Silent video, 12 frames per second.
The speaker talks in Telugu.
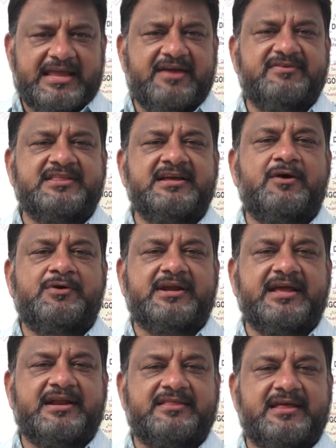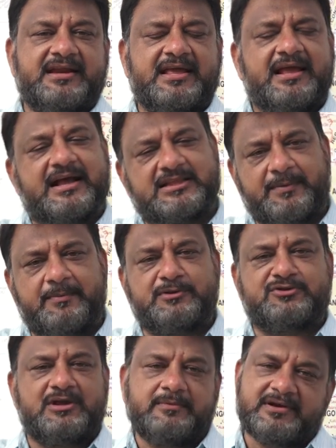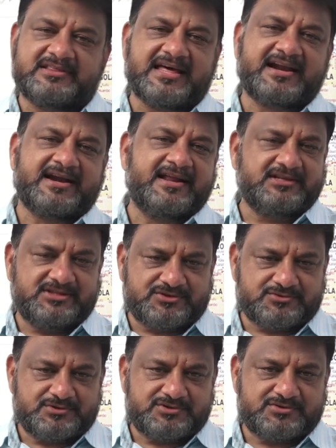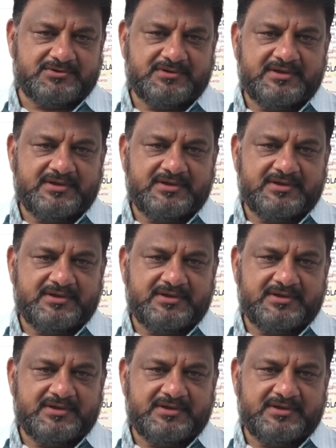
ఏ విధంగా ఉంటాయి అన్నదానికి గత ప్రభుత్వాలు మనం తార్కాణంగా తీసుకోవచ్చు